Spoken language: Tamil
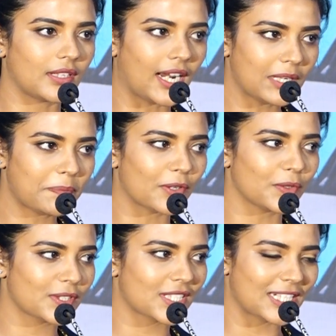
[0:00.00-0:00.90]
நல்ல
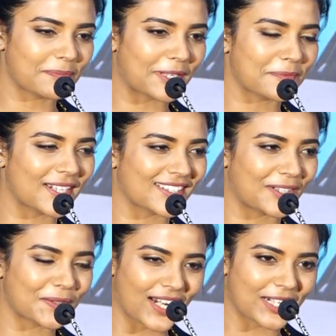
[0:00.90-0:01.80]
படம் சின்ன படமாக
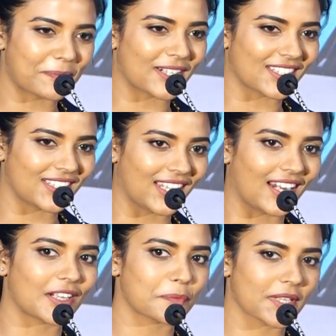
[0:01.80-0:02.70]
இருந்தாலும் நல்ல படத்துக்கு நீங்கள்
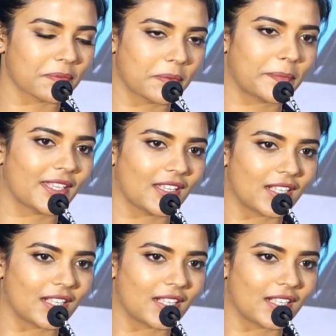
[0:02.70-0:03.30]
எல்லாருமே எப்போவுமே